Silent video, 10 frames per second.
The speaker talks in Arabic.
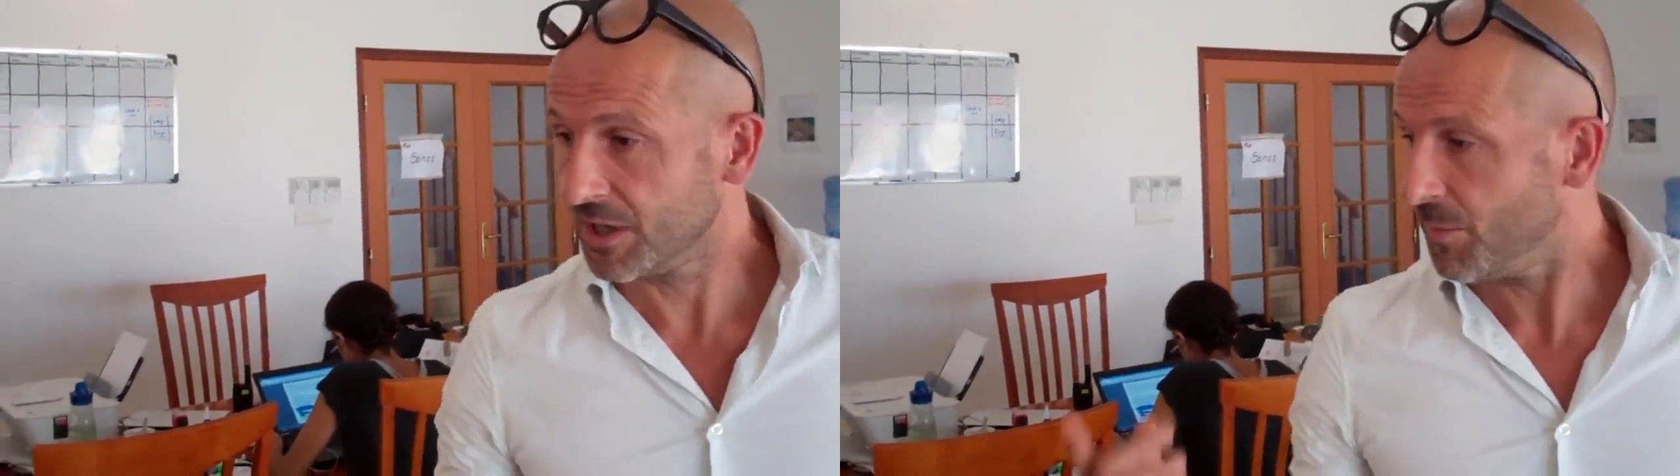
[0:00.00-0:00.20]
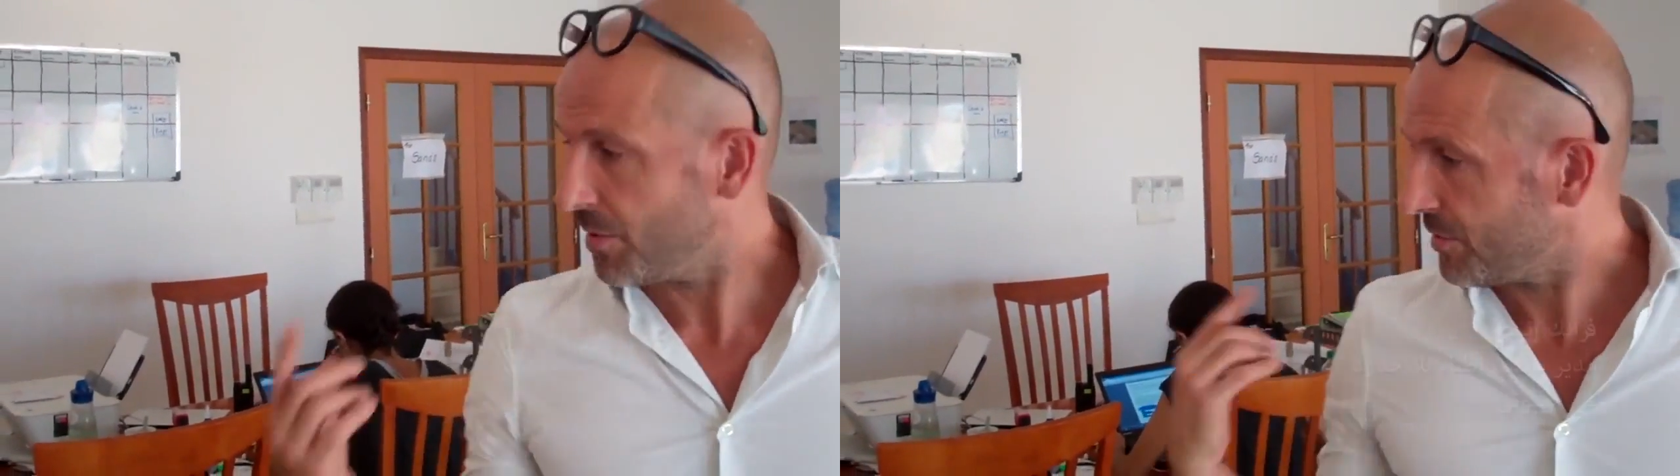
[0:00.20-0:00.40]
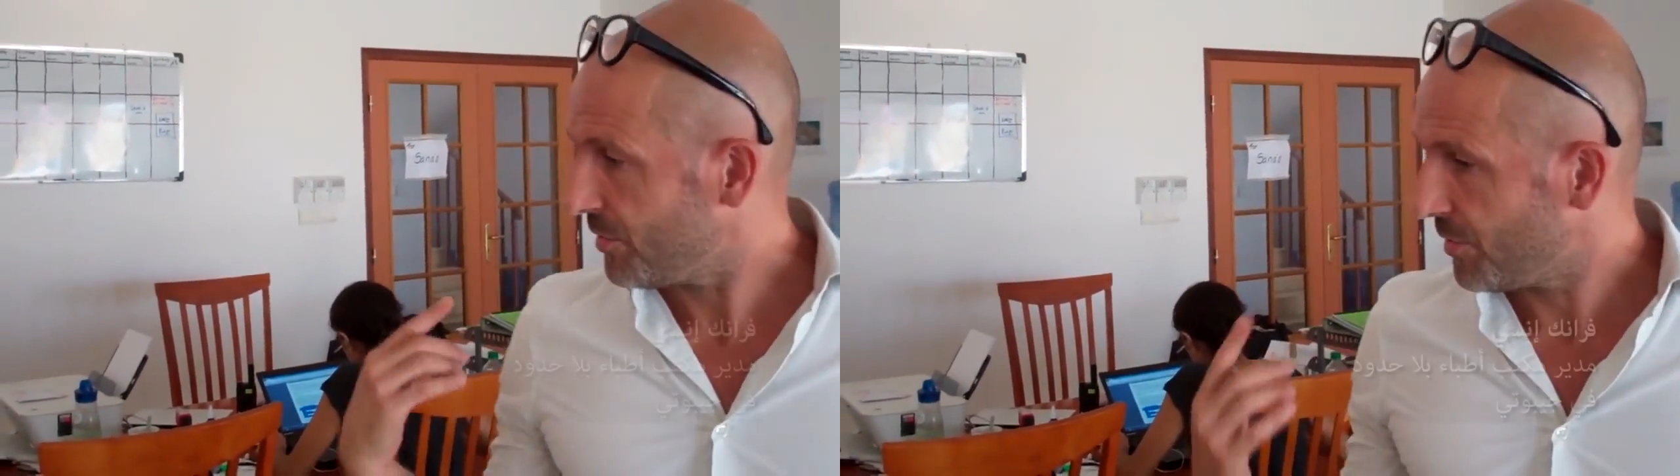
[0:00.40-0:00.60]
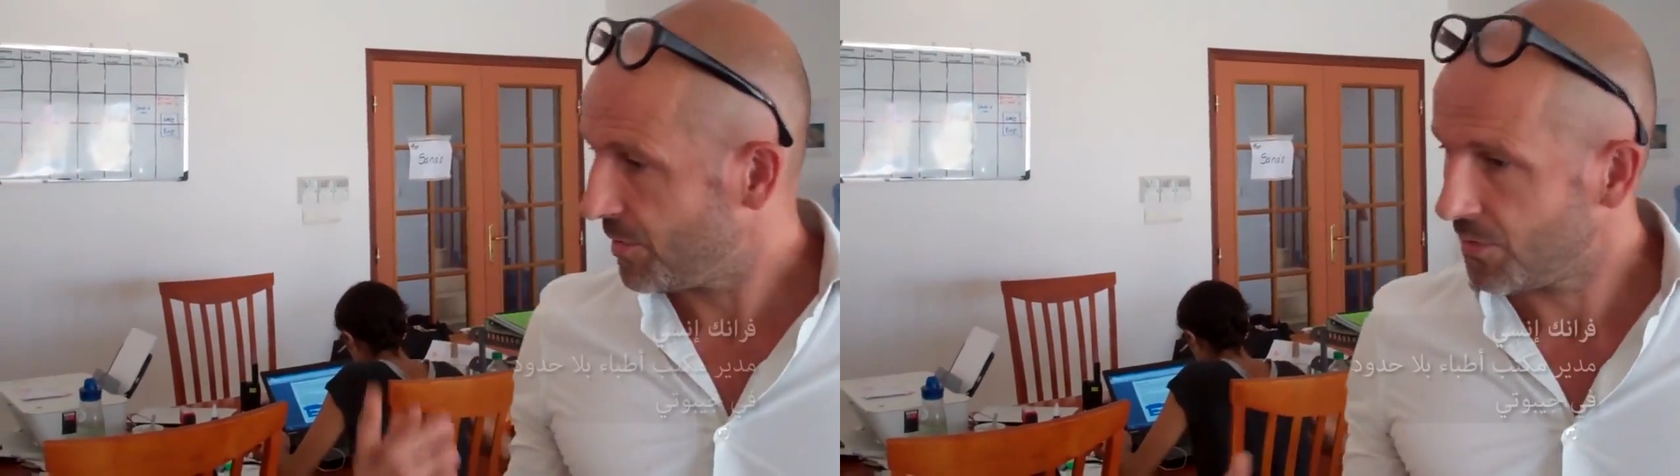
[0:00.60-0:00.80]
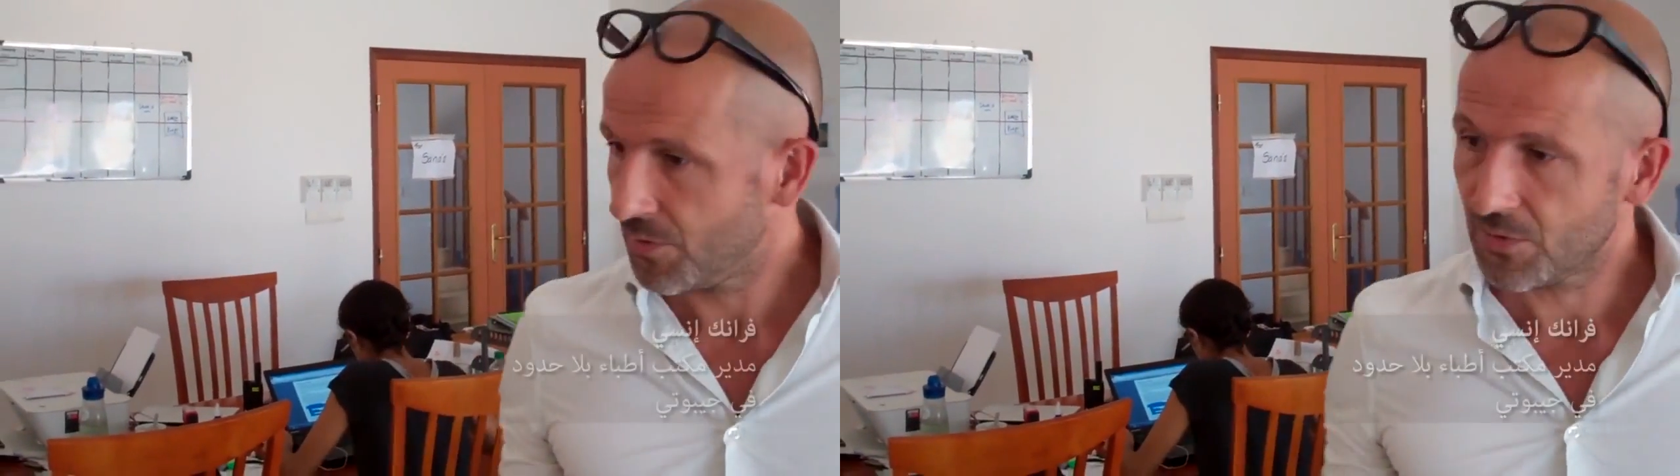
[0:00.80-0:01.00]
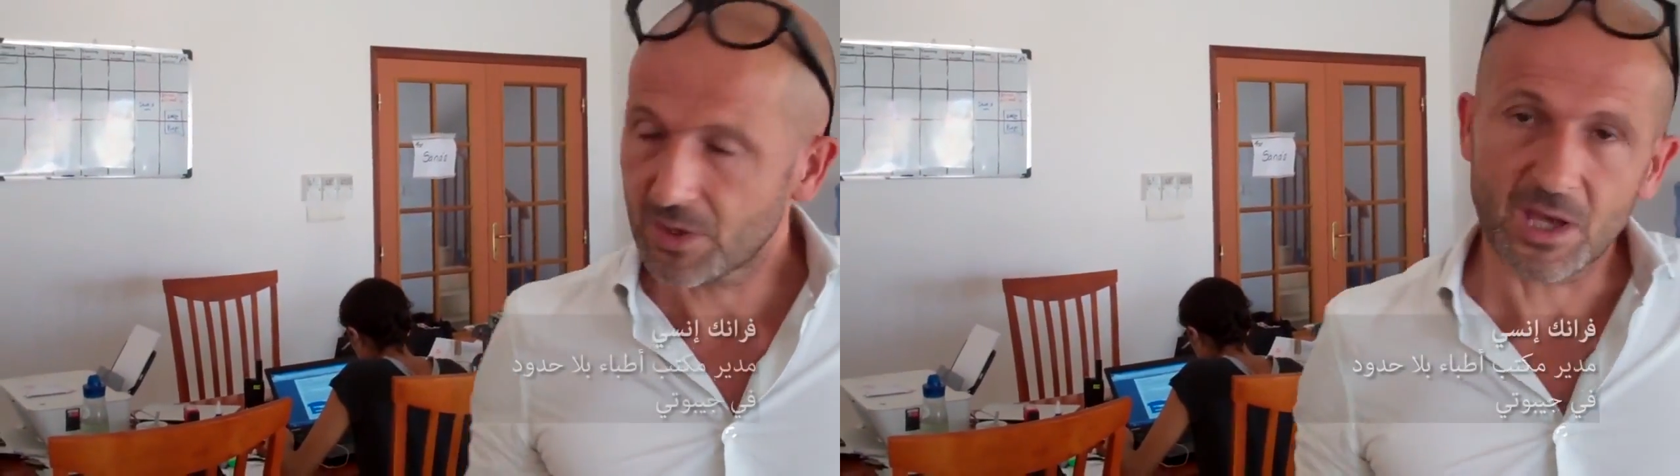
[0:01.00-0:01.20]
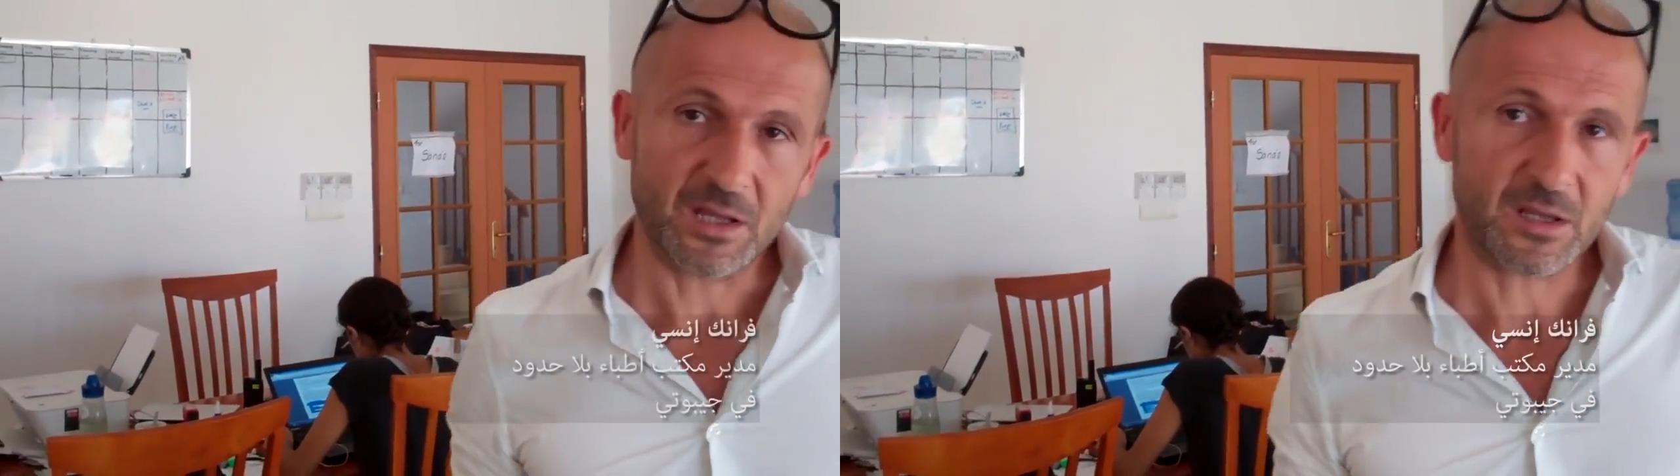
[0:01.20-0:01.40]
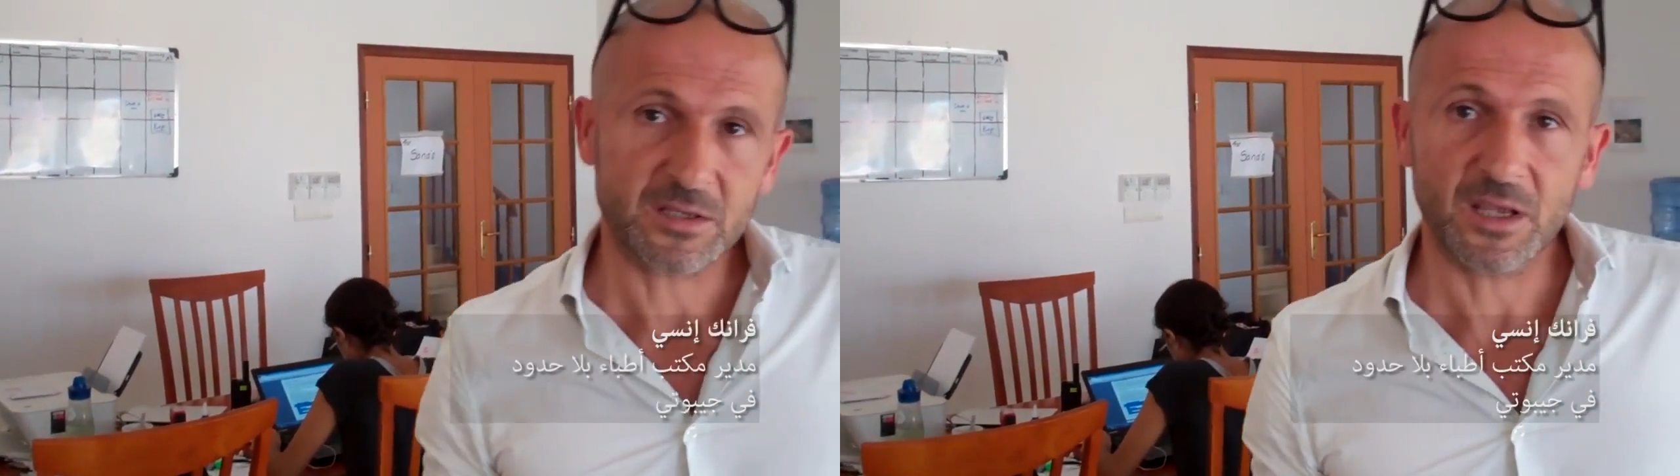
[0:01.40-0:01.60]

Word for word: نحن فريق صغير